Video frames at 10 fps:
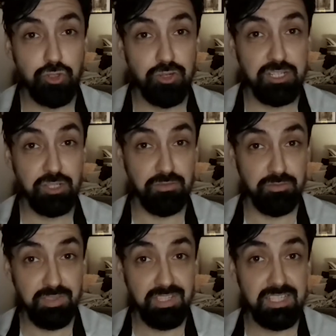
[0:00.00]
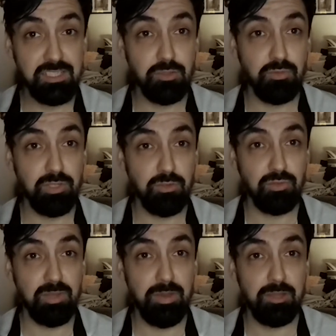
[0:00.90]
jolie jeune fille qui s'ennuie dans
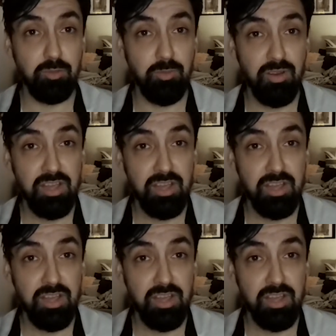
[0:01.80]
son appartement.